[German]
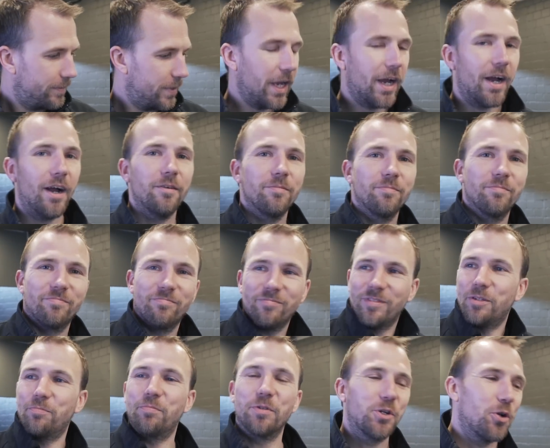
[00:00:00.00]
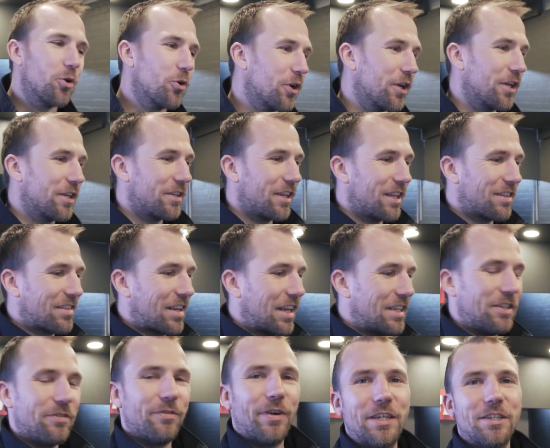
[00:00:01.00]
Ja, ich bin glücklich. Jetzt kann
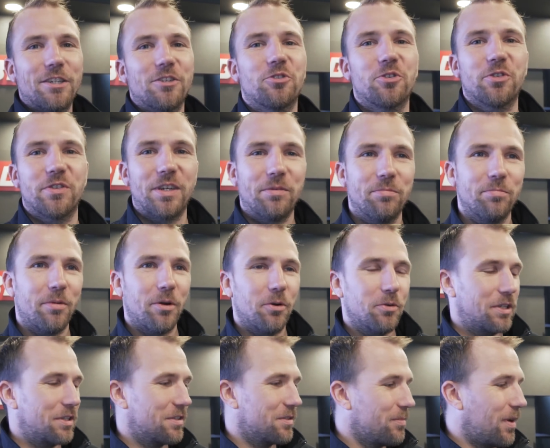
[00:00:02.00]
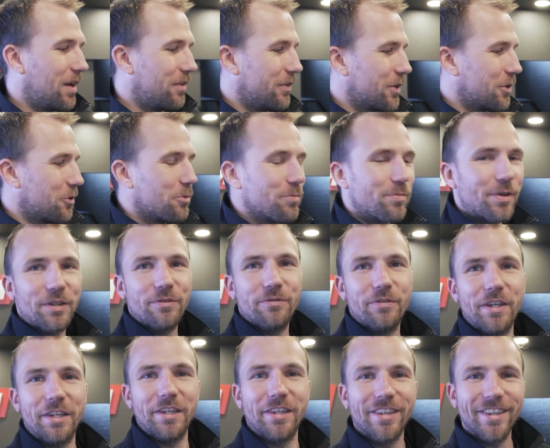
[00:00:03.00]
ich weiter zusammenbauen. Jetzt machen wir ihn komplett
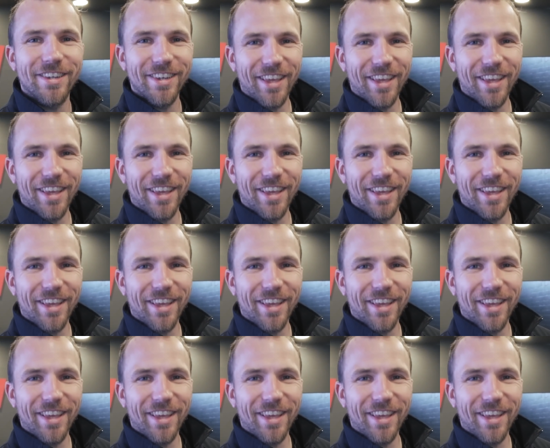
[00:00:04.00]
fertig.